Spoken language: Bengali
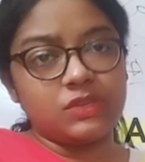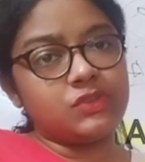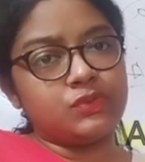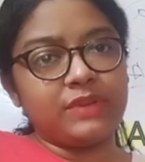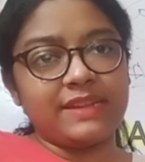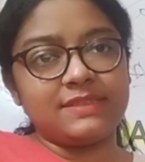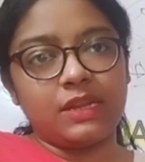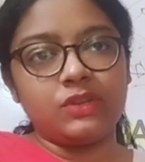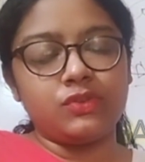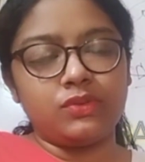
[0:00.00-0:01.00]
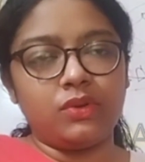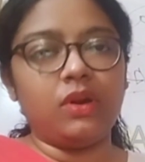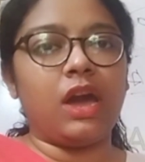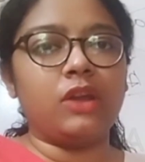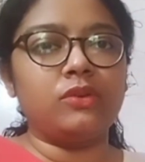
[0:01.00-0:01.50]
স্টুডেন্টসদের জন্য
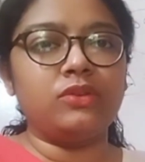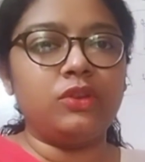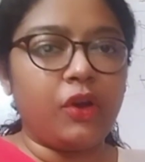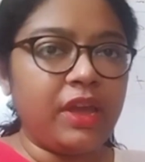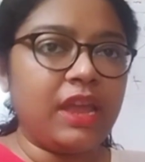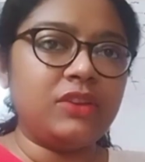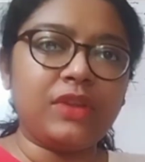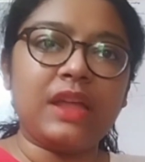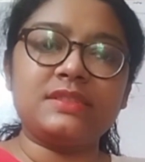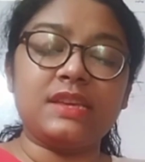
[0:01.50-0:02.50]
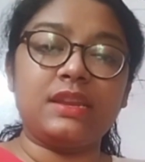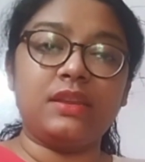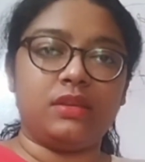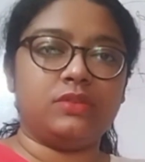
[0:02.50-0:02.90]
কারণ ল এন্ট্রান্সের